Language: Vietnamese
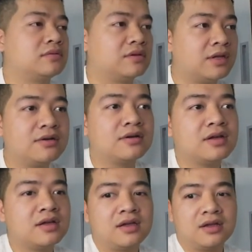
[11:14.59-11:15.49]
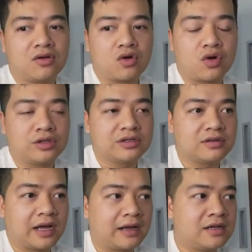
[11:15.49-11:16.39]
nhưng nó còn
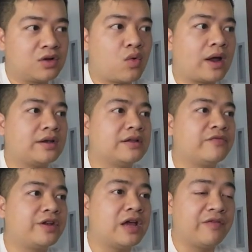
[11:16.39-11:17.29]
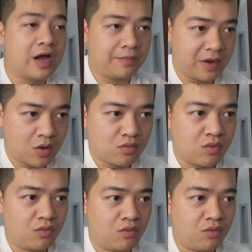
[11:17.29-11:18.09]
những cái liên quan đến vấn đề về hợp đồng